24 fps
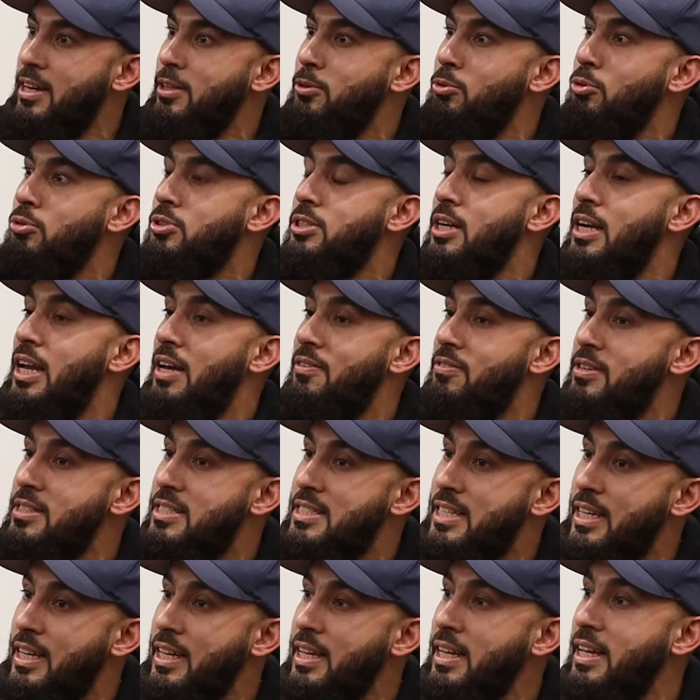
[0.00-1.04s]
का दूसरे लेवल
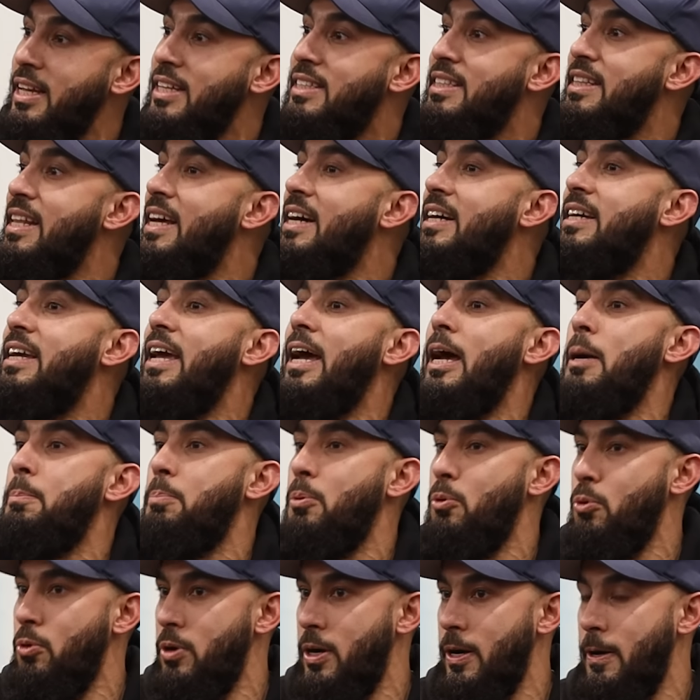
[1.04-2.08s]
से इतना गैप
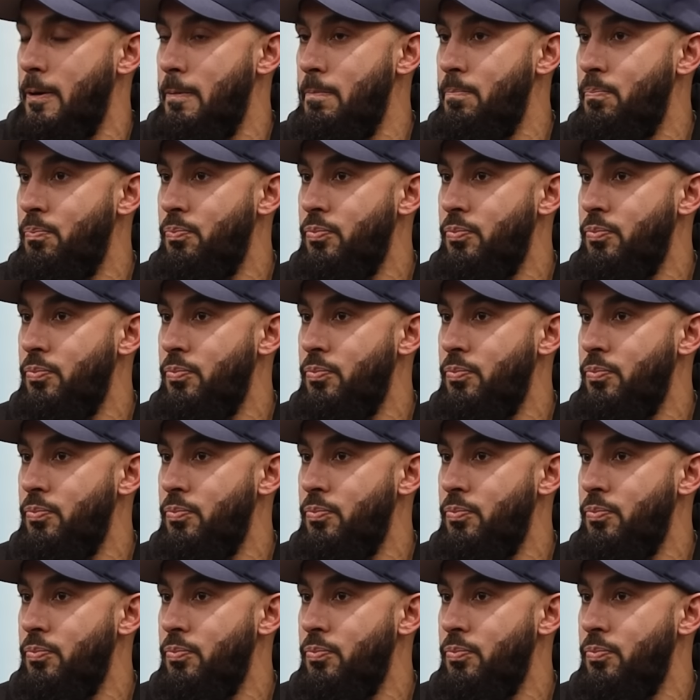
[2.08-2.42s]
होगा